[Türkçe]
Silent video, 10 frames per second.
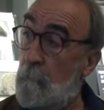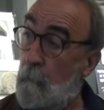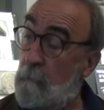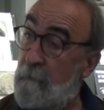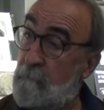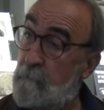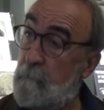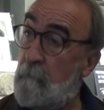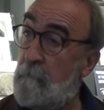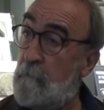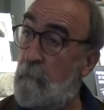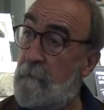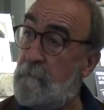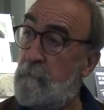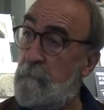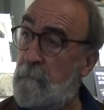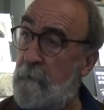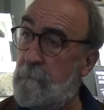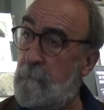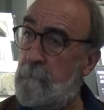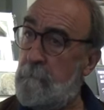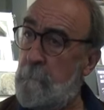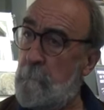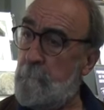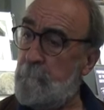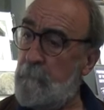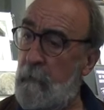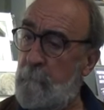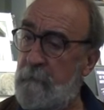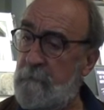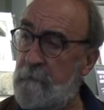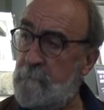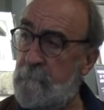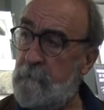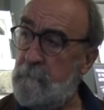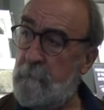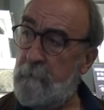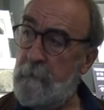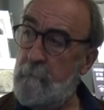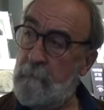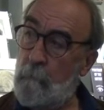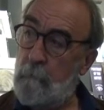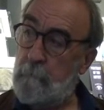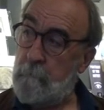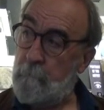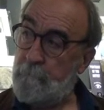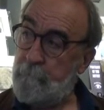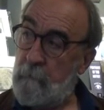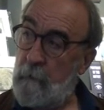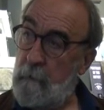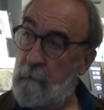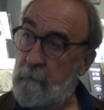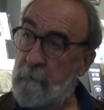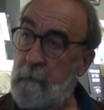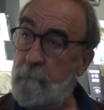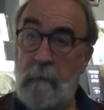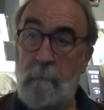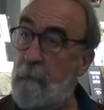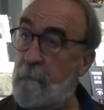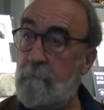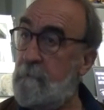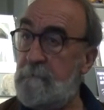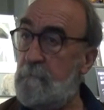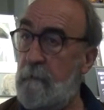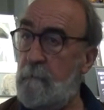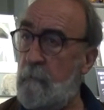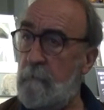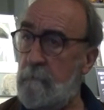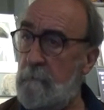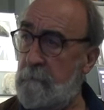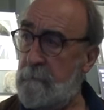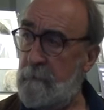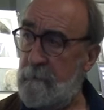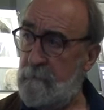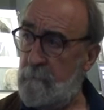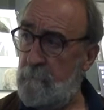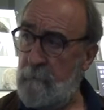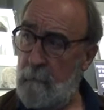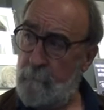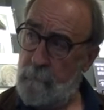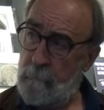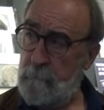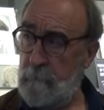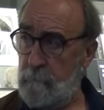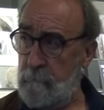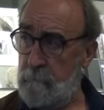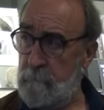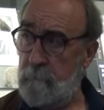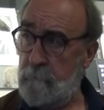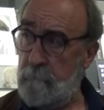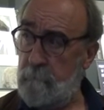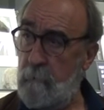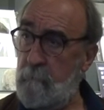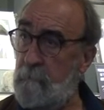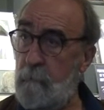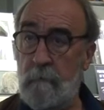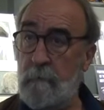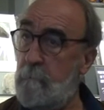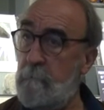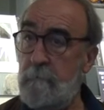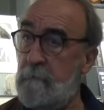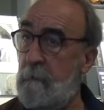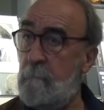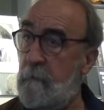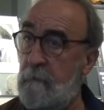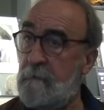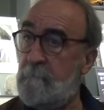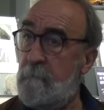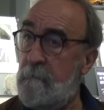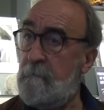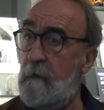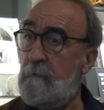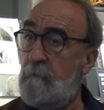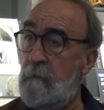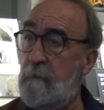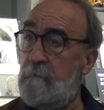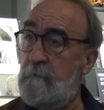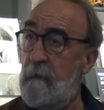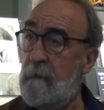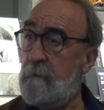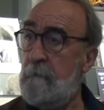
Olağanüstü bir koleksiyonu vardı onun. Beni resme teşvik eden bir de odur. Gelip gelip her gün resimlerimi kontrol ederlerdi benim. Ne yapıyorum, ne ediyorum diye. Ve beni böyle birdenbire resme yağlı boya ittiler.